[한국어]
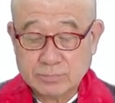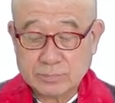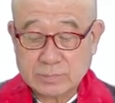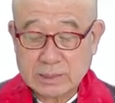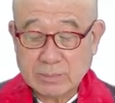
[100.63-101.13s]

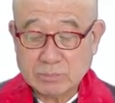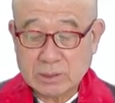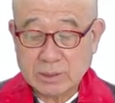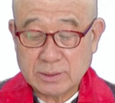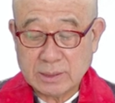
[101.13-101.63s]

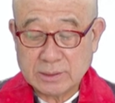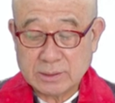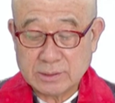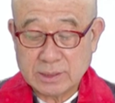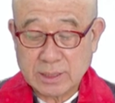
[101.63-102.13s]

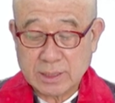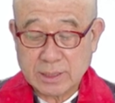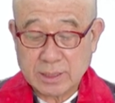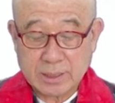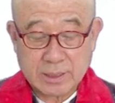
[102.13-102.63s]
삼천대천
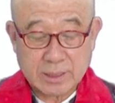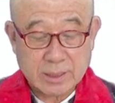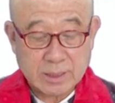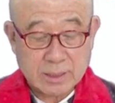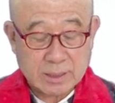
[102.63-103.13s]
세계에
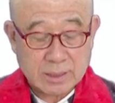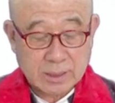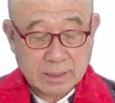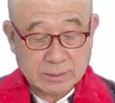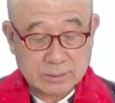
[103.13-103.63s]

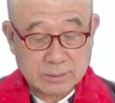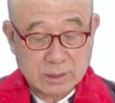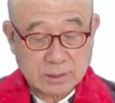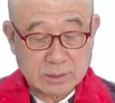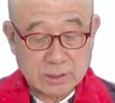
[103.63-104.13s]
가득
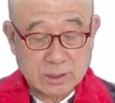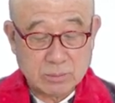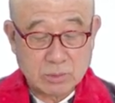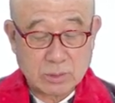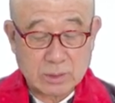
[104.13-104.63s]
찬
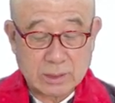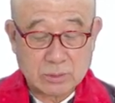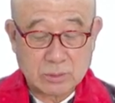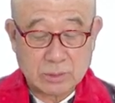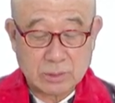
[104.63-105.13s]
칠보를
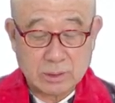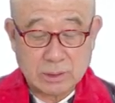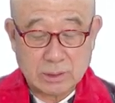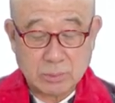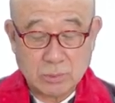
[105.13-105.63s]
가지고
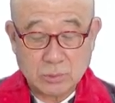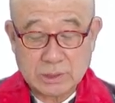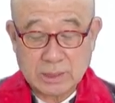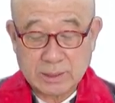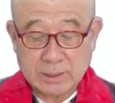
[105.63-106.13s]
널리
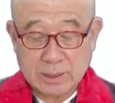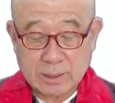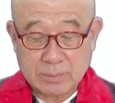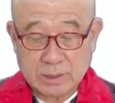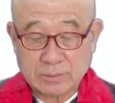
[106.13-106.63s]

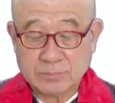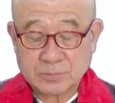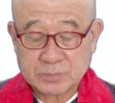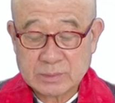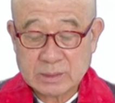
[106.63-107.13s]
보시한다면
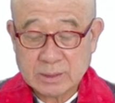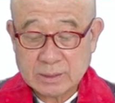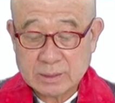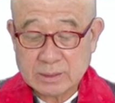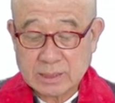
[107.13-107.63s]

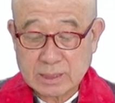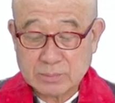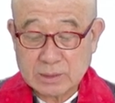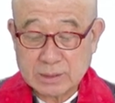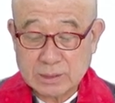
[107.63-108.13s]
이
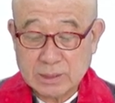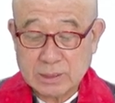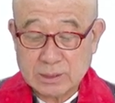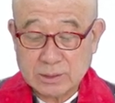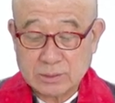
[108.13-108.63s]
사람이 이
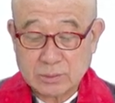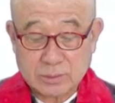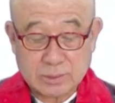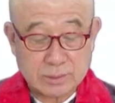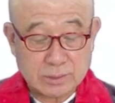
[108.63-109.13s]

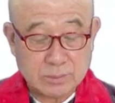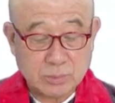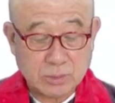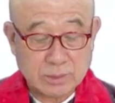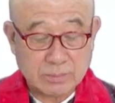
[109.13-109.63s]
인연으로 얻는
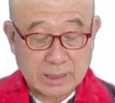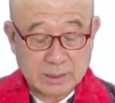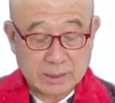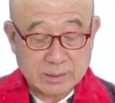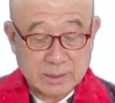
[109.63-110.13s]
복이
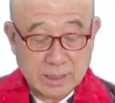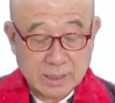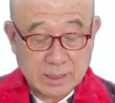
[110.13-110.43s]
많겠느냐?